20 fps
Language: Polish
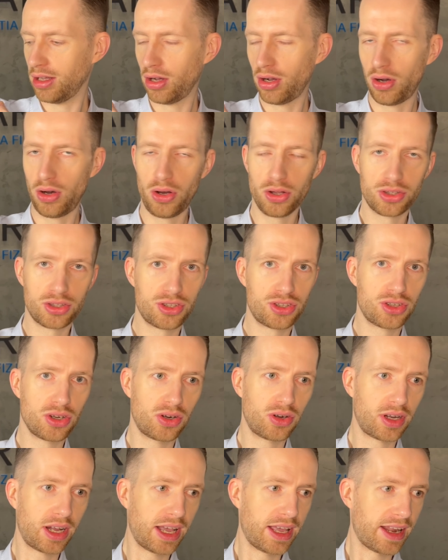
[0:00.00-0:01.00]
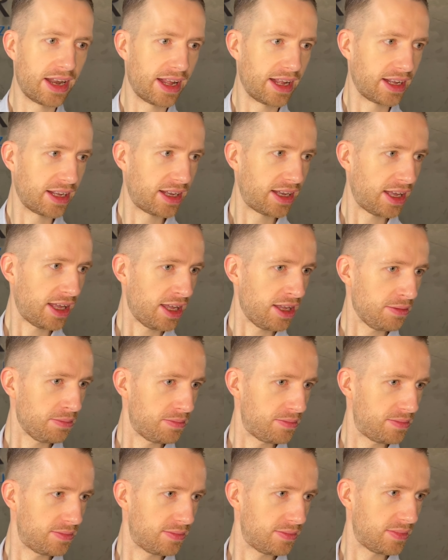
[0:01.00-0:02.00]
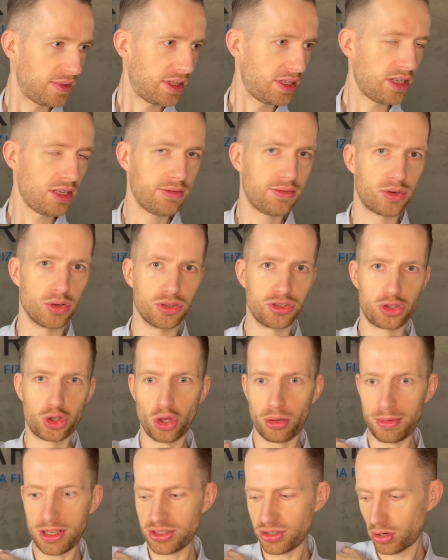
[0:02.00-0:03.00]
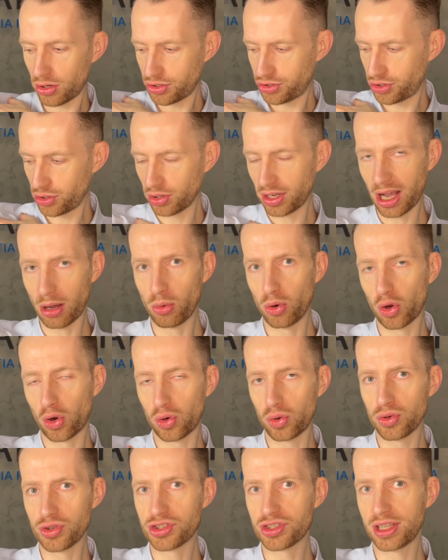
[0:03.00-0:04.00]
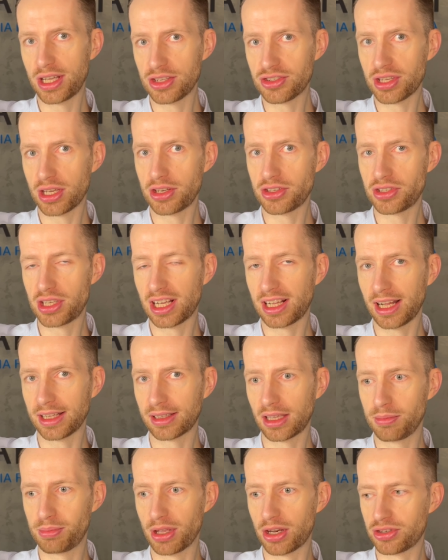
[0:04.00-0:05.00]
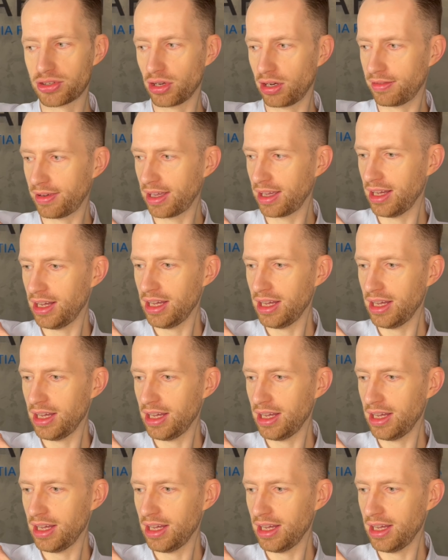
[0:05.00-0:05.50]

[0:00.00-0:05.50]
Odciągaj rękę i wróć. To będzie rozciągało różne części klatki piersiowej.